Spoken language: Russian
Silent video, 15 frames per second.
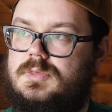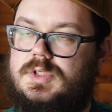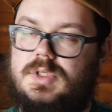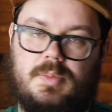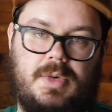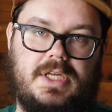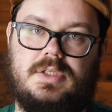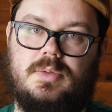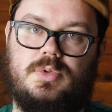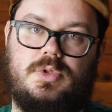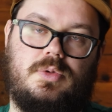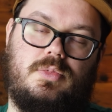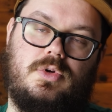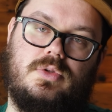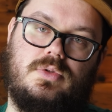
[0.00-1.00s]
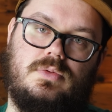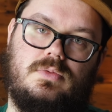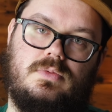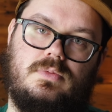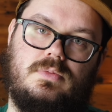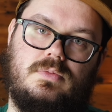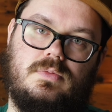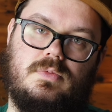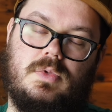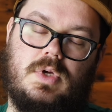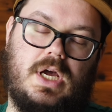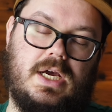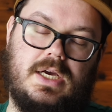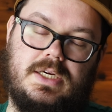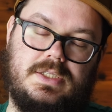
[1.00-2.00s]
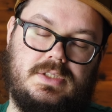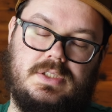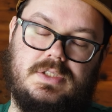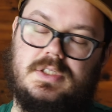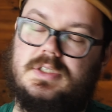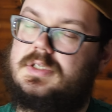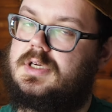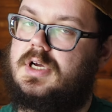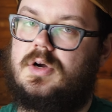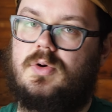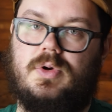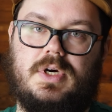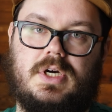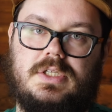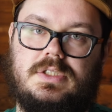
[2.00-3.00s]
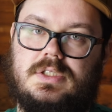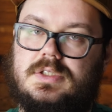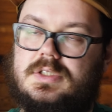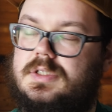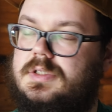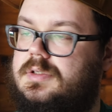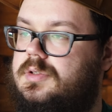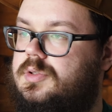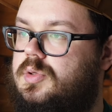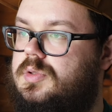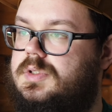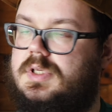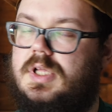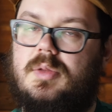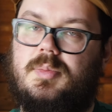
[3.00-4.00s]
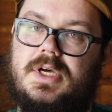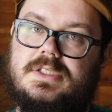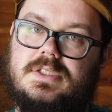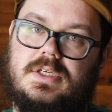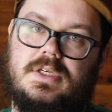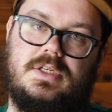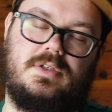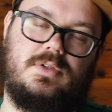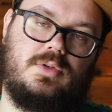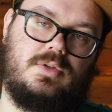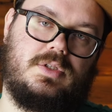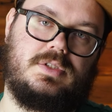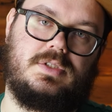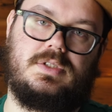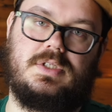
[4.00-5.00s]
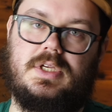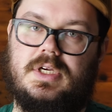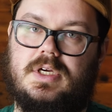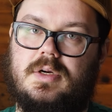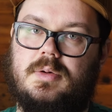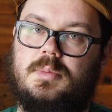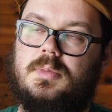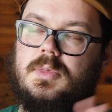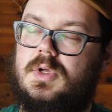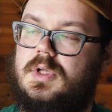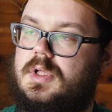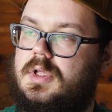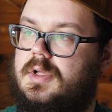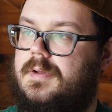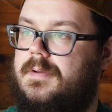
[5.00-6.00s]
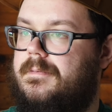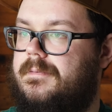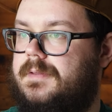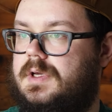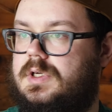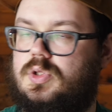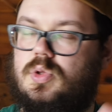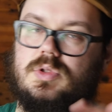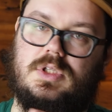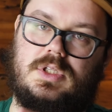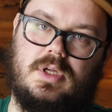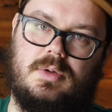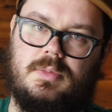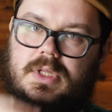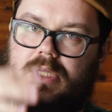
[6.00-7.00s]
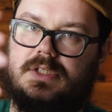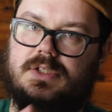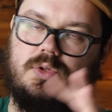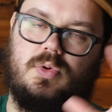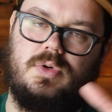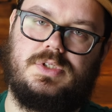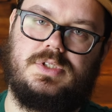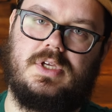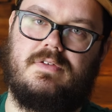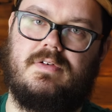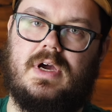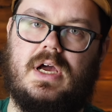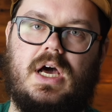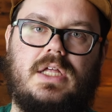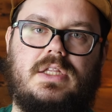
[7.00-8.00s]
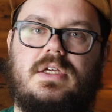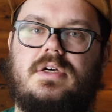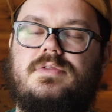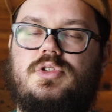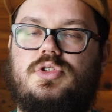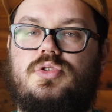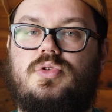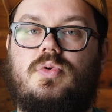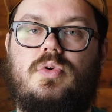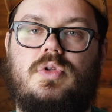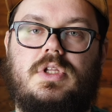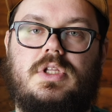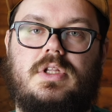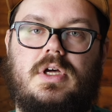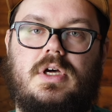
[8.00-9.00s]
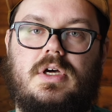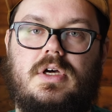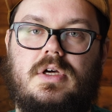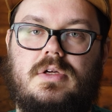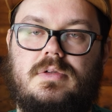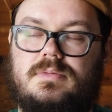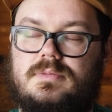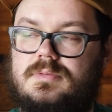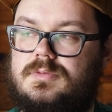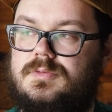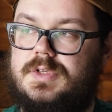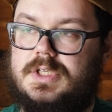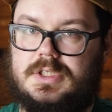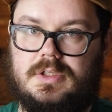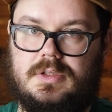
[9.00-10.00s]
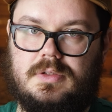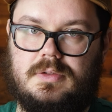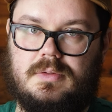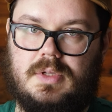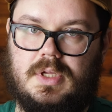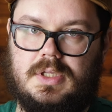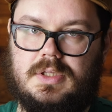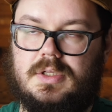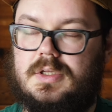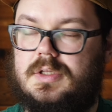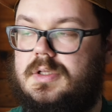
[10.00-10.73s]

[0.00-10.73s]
Снимаете бутерброд. Как хотите, какой хотите. Кто-то с колбаской, кто-то с сыриком, кто-то там лосось, авокадо, все что угодно на вертит на это